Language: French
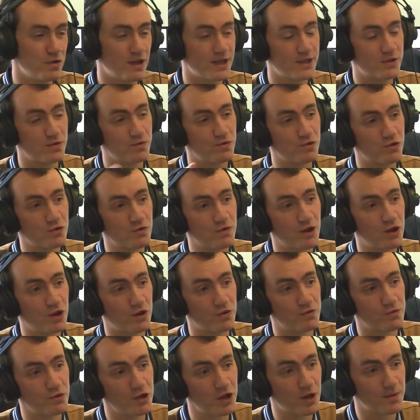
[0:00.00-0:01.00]
la solution à leur
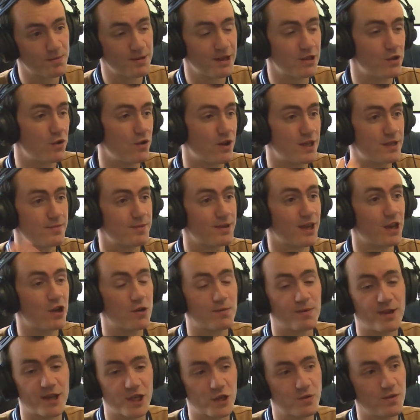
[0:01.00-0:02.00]
douleur, peut-être de leur expliquer
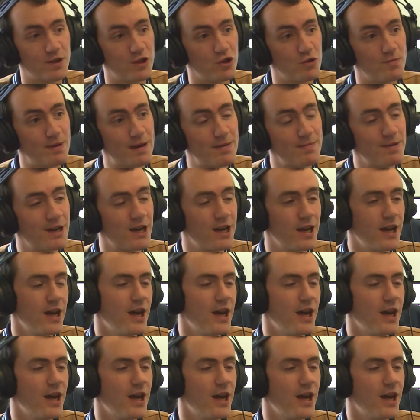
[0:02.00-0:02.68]
comment la soigner eux-mêmes.